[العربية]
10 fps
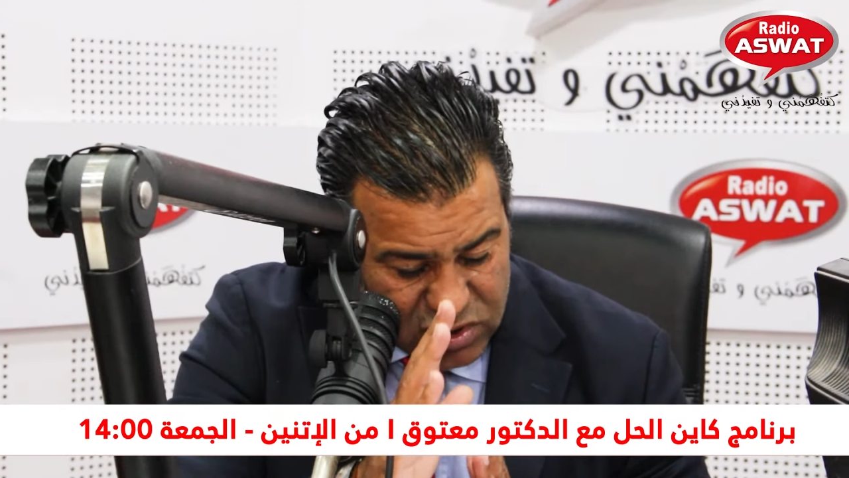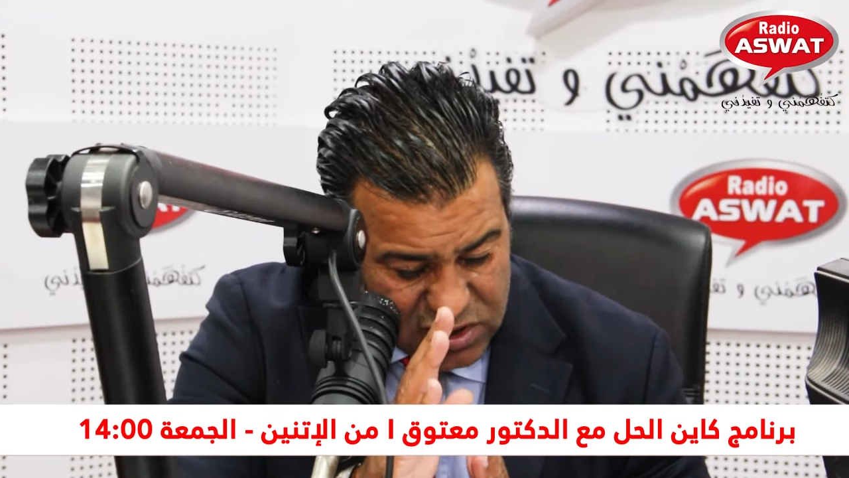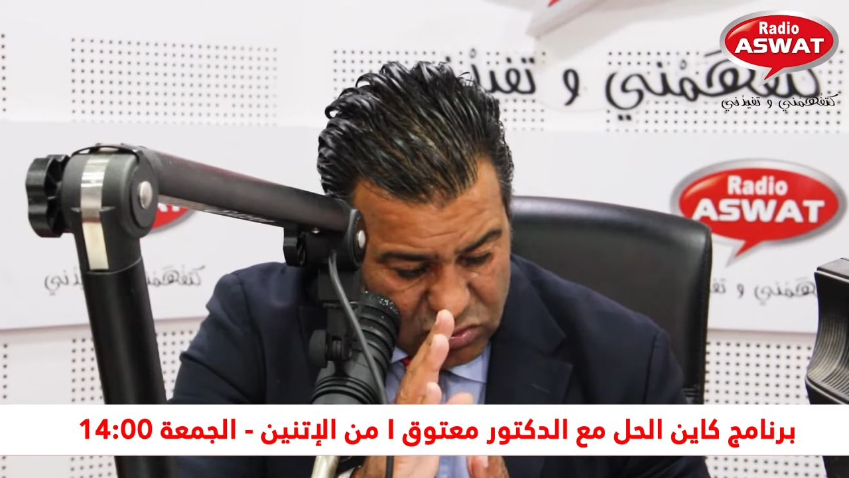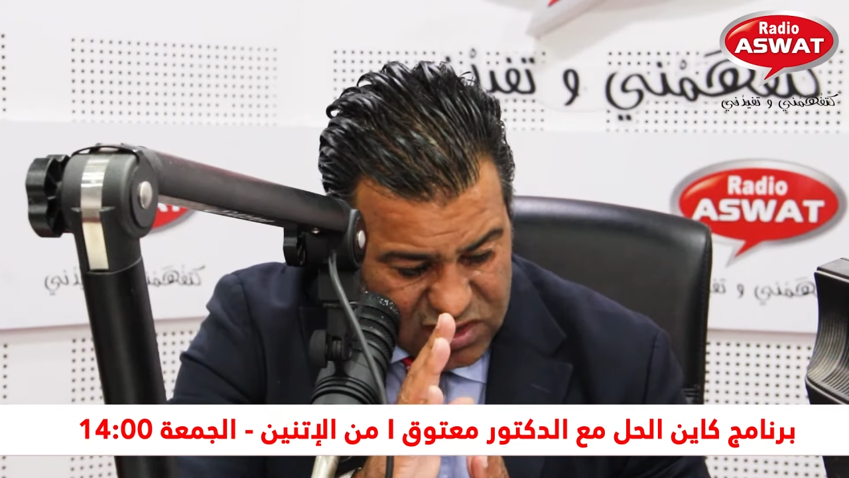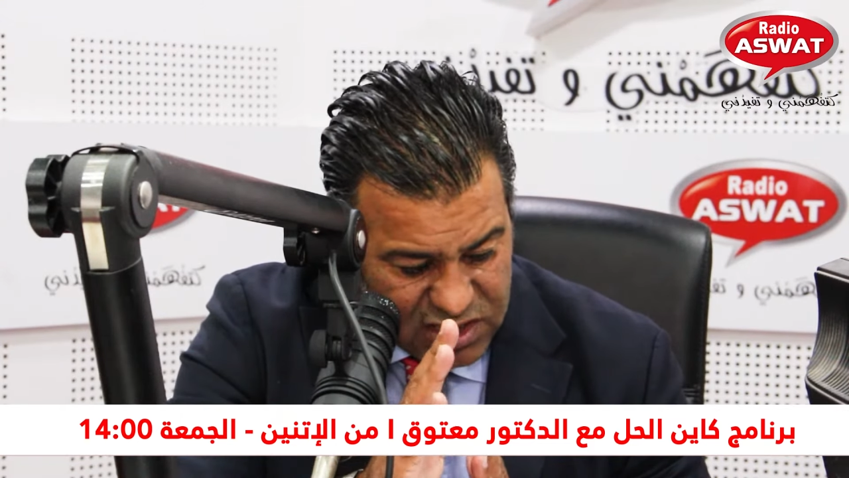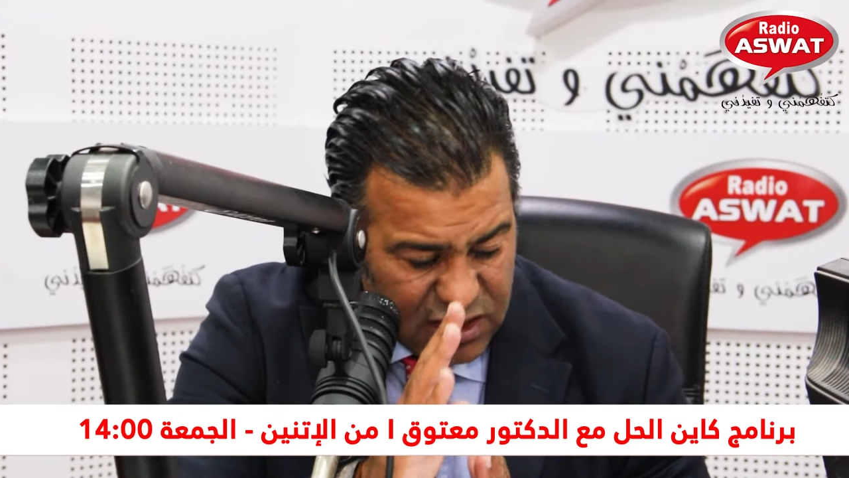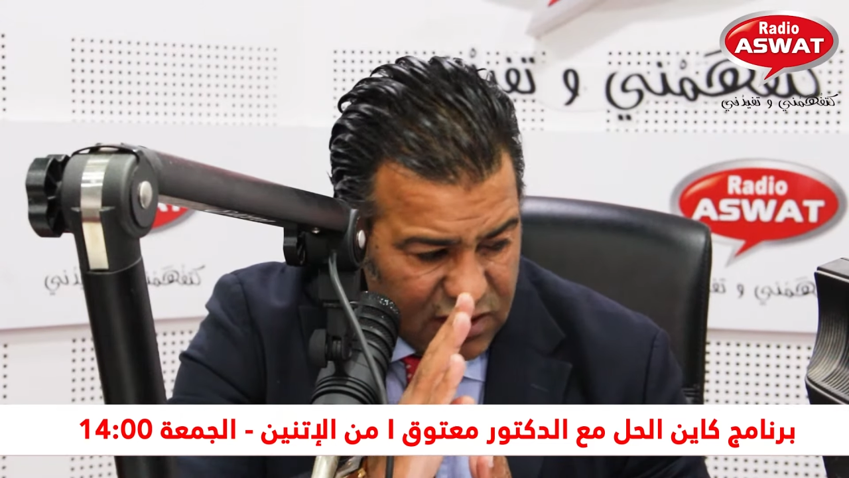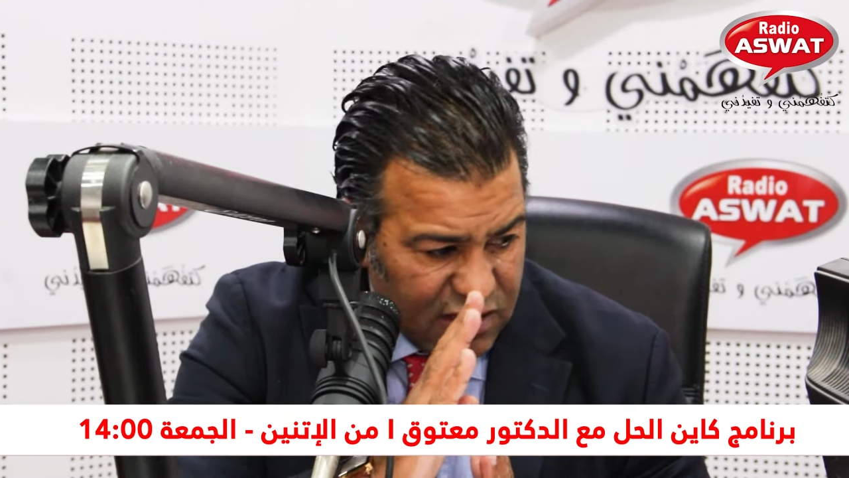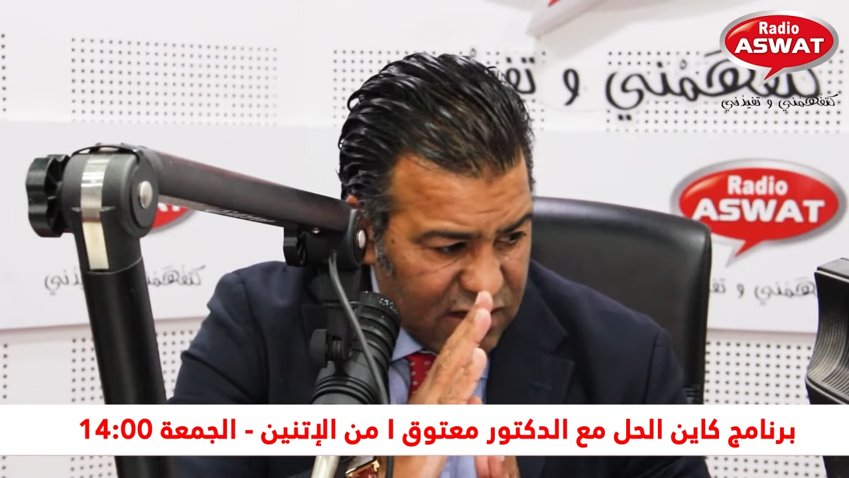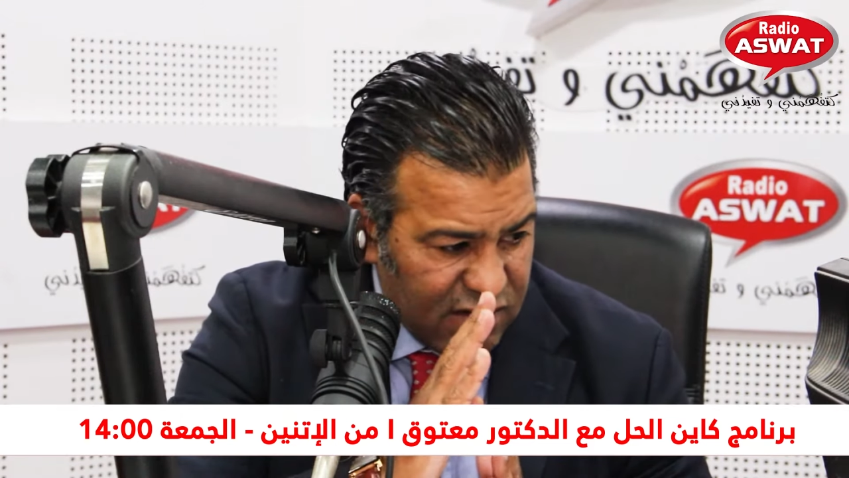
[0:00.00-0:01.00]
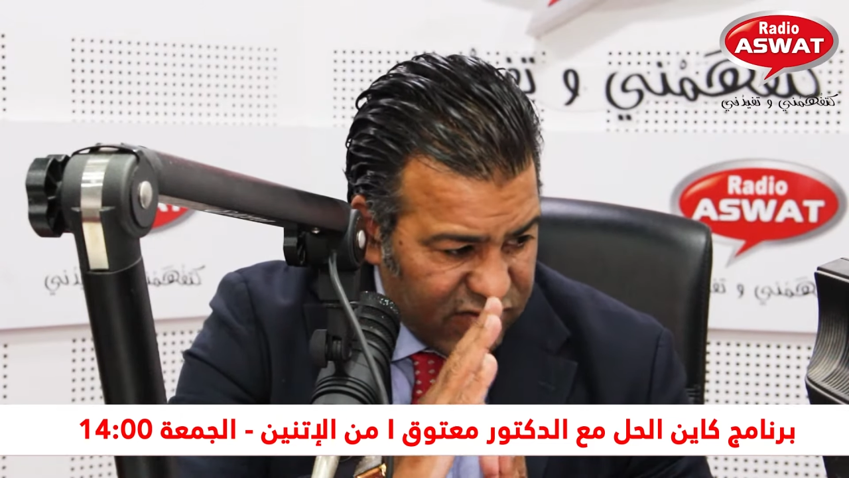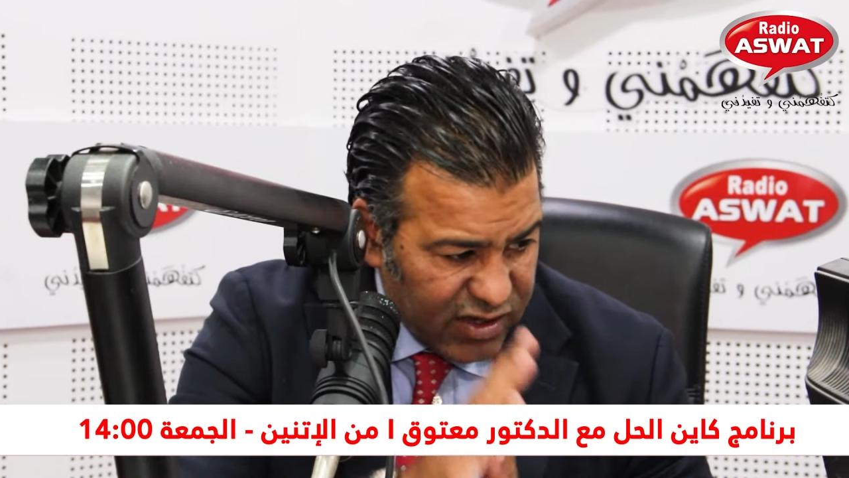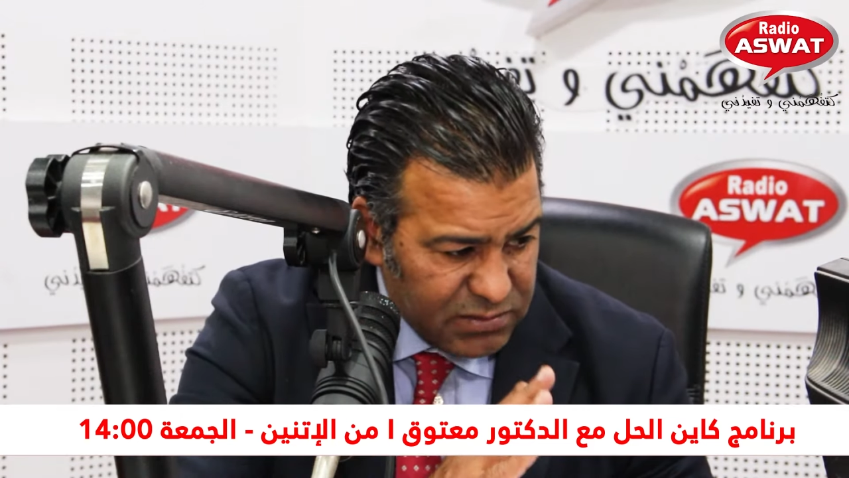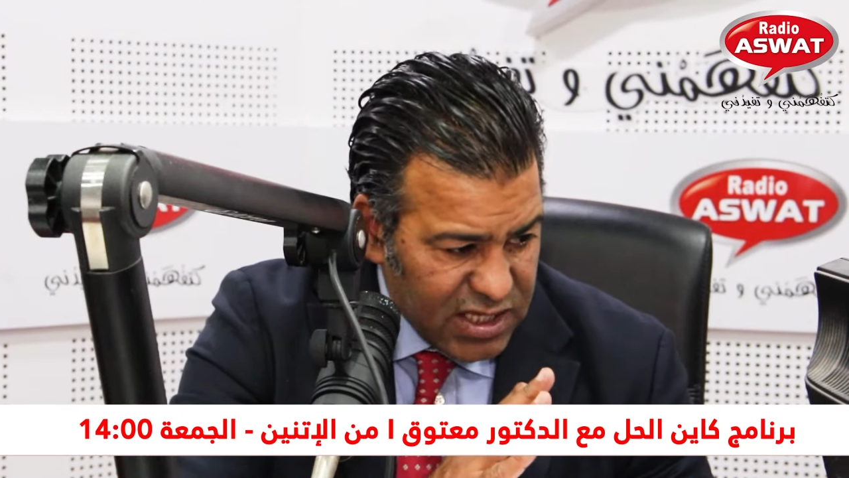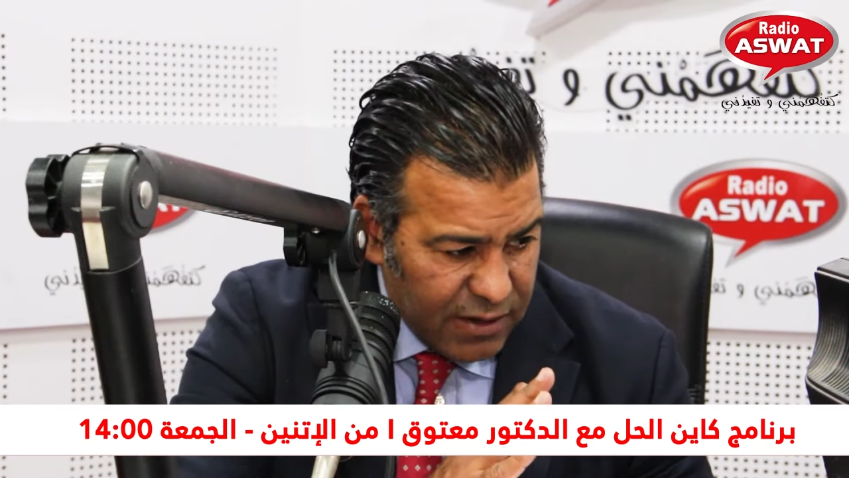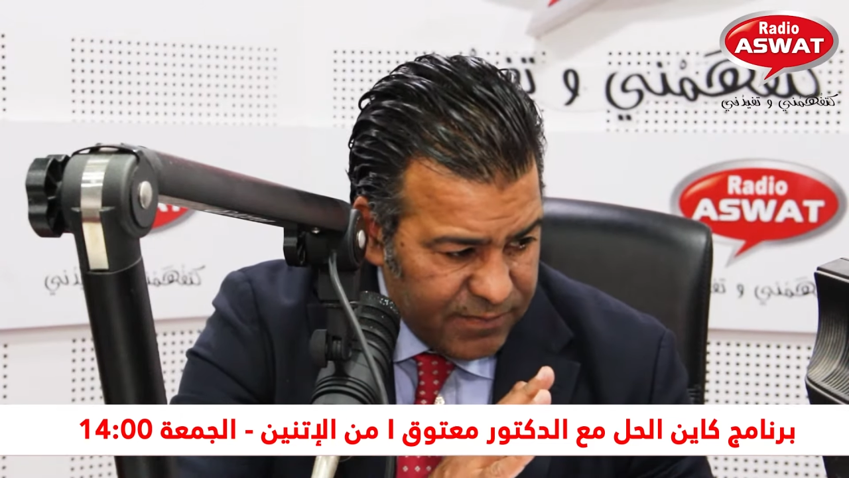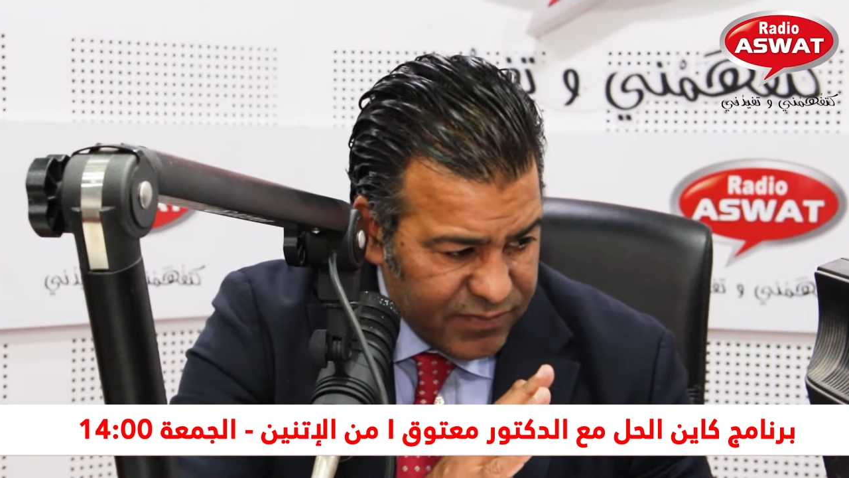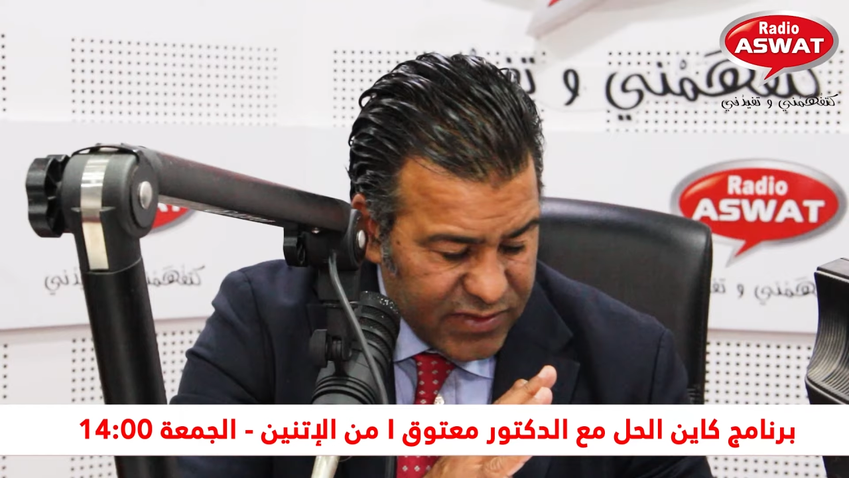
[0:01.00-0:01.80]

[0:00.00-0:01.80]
96 في خمسه